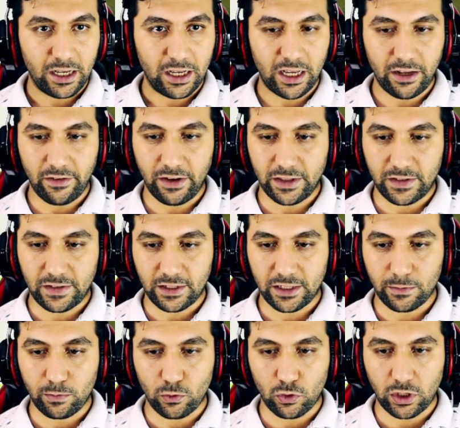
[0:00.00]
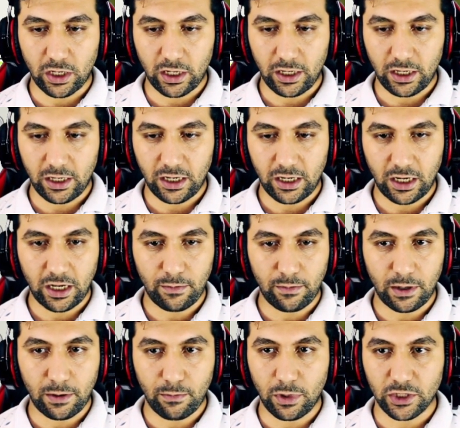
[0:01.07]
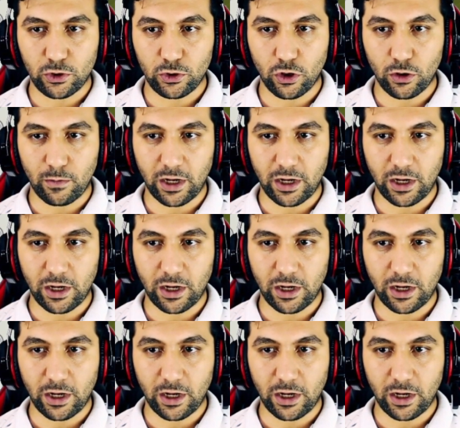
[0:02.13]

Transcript: Evet burada hemen basıyorum